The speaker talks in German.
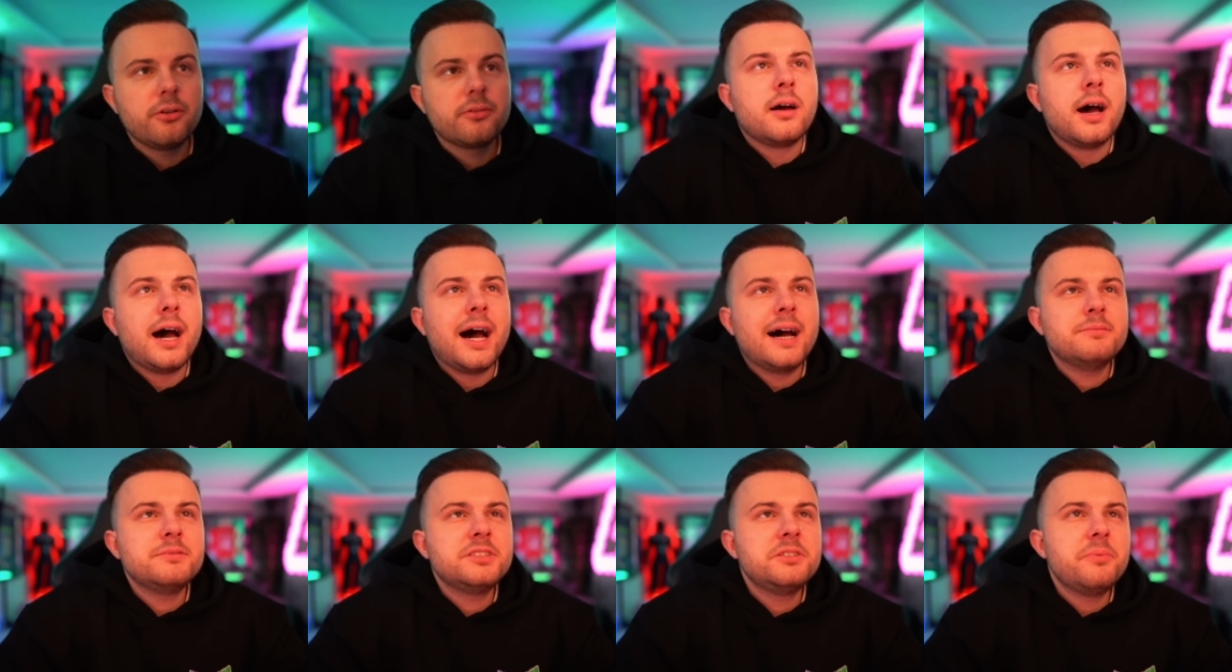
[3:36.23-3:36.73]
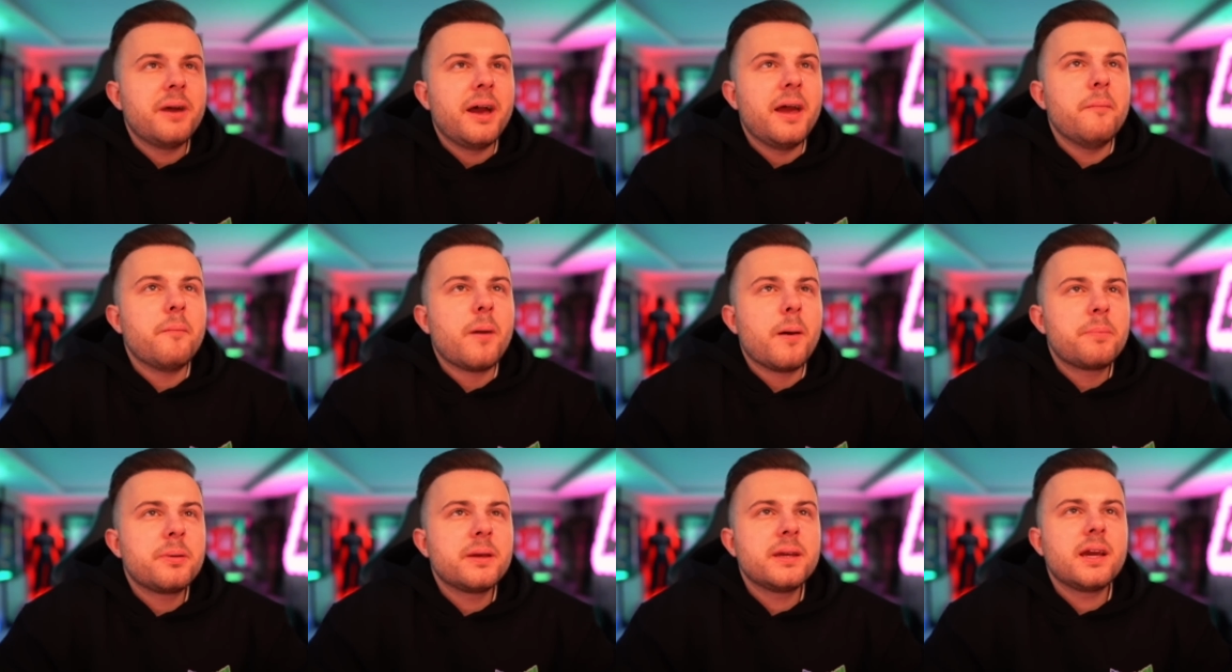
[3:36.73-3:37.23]
Haben sie bei
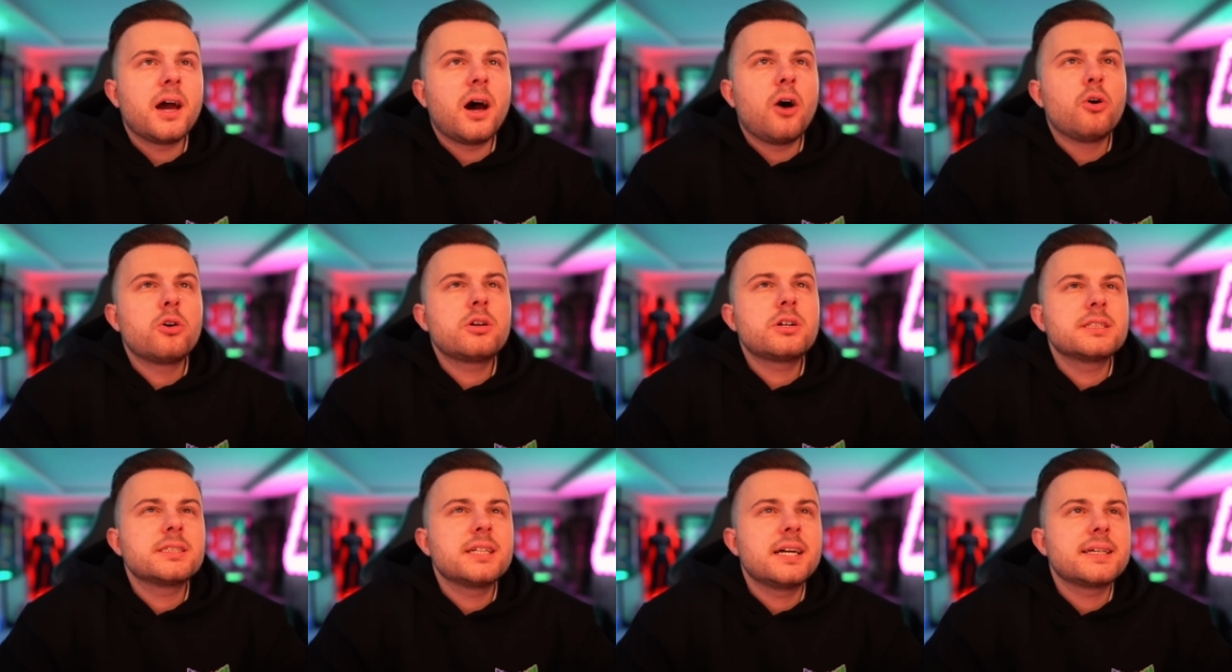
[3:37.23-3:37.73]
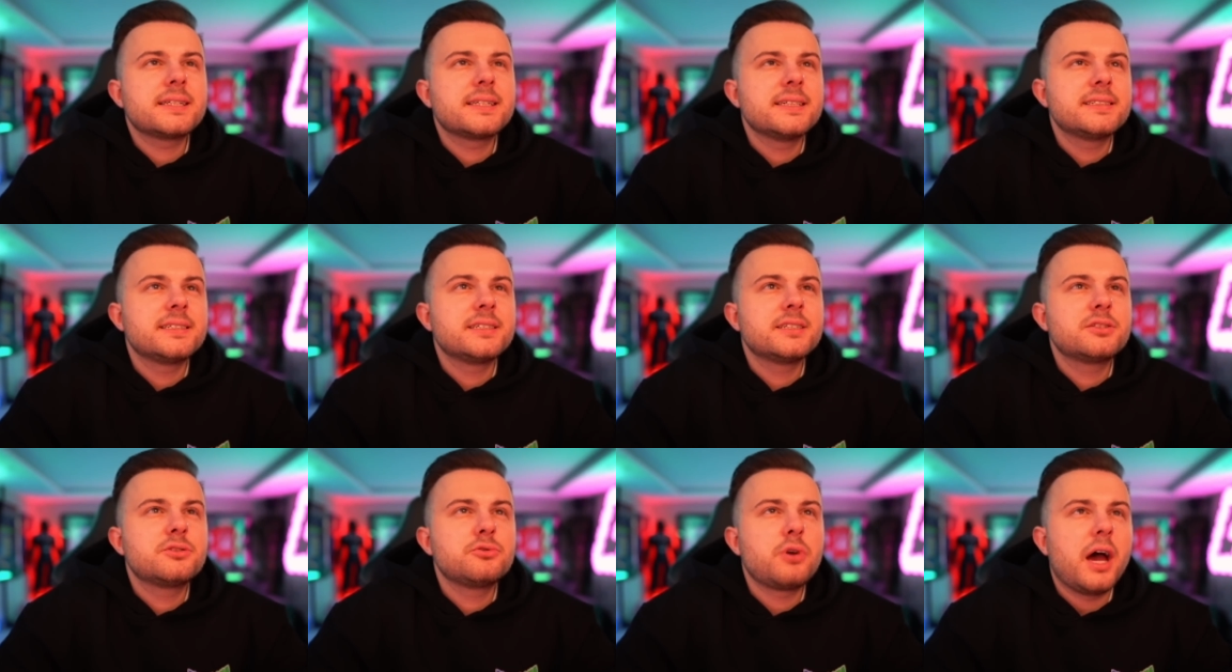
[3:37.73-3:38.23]
Mbappé auch gesagt, dass
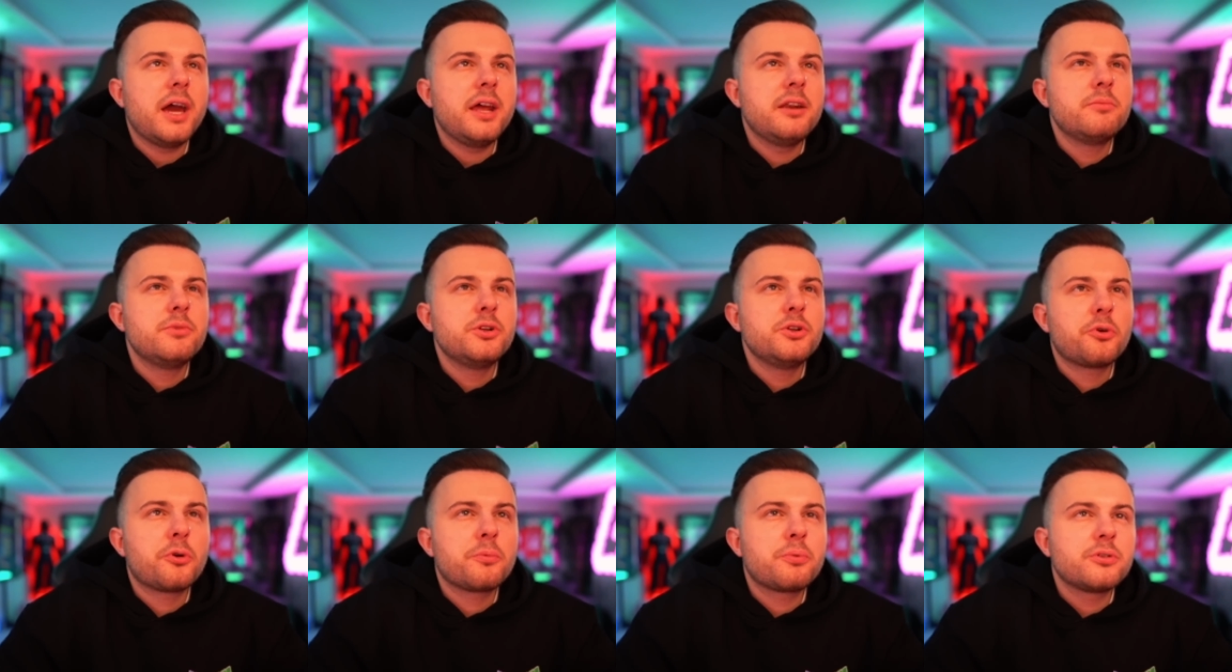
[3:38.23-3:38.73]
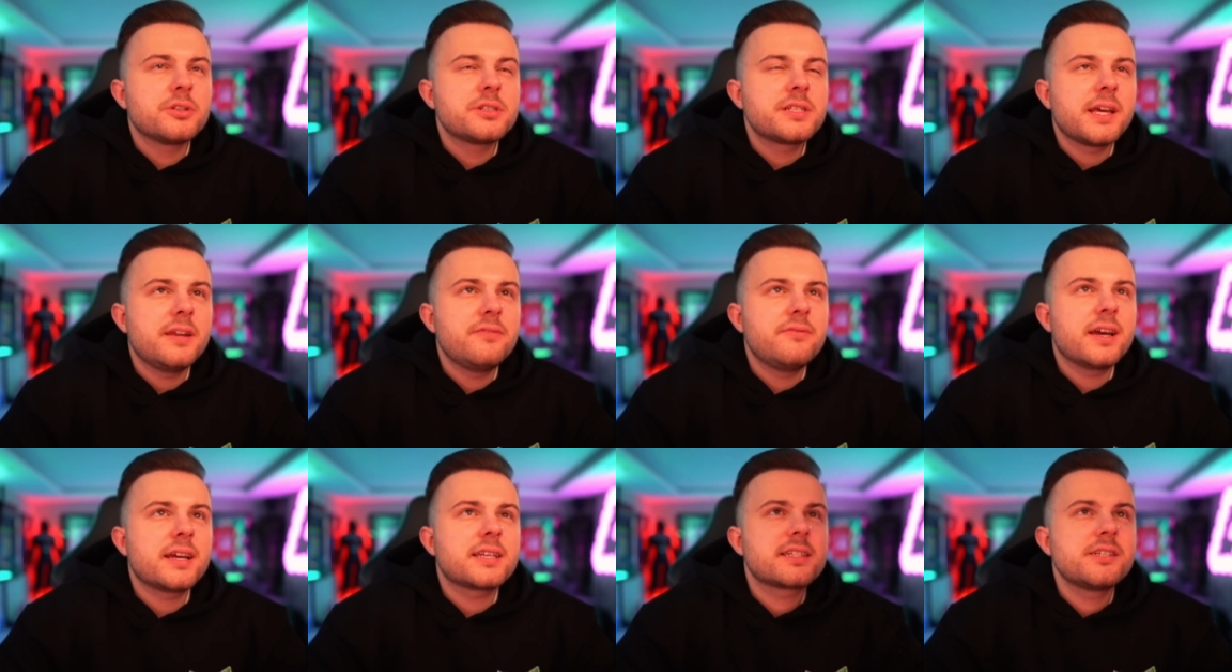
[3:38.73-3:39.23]
er zu 1 Million
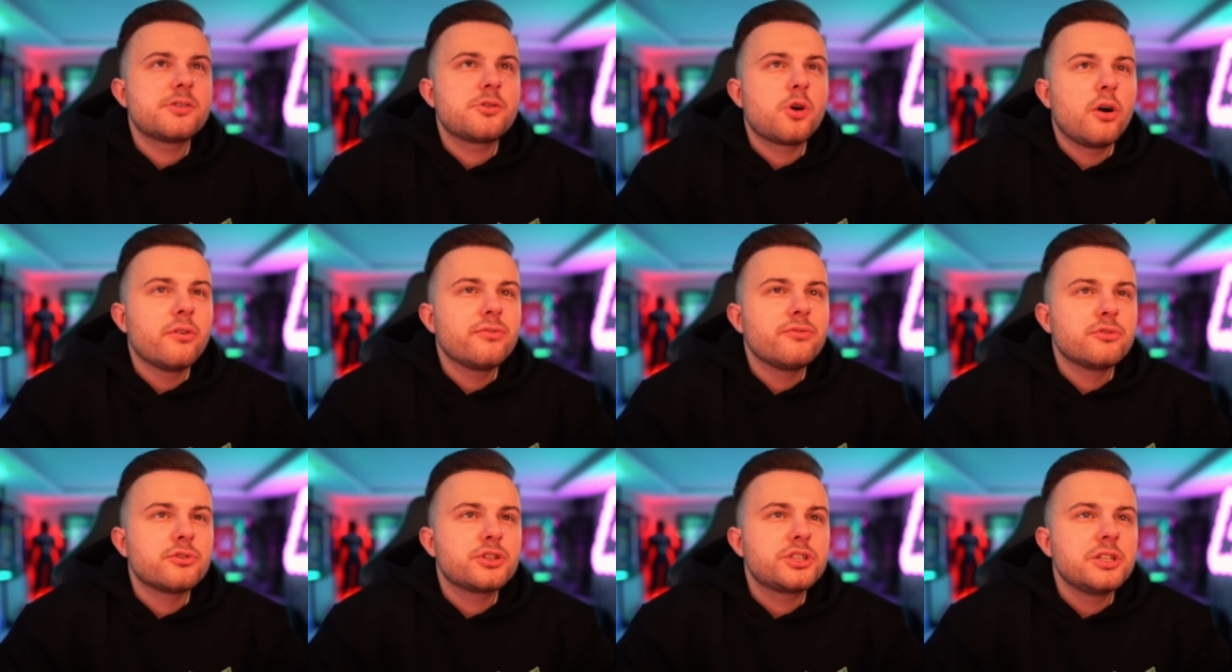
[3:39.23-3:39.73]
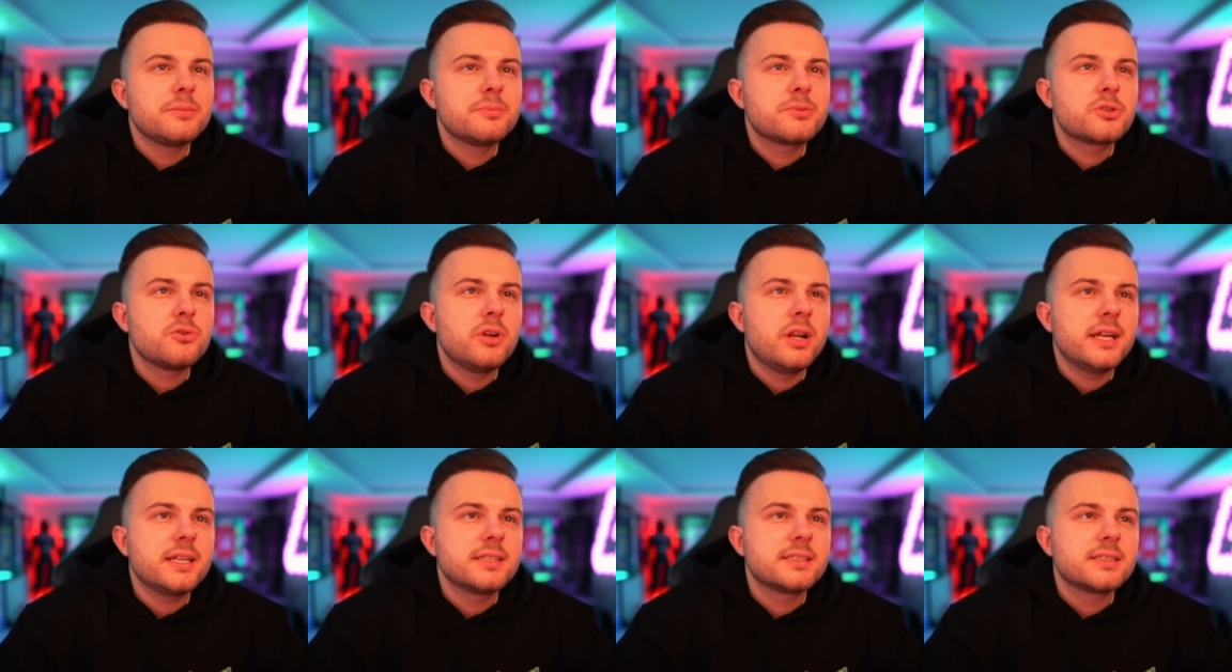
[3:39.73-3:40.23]
Prozent wechselt, Hoffnung stirbt
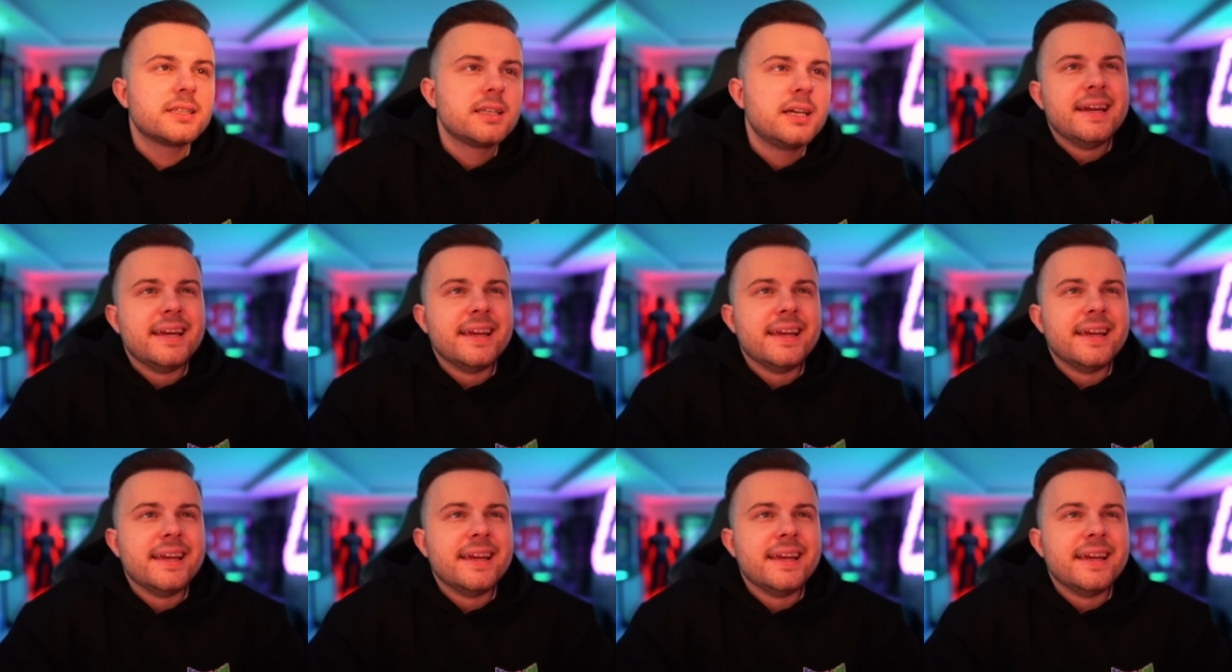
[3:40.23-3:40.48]
zuletzt?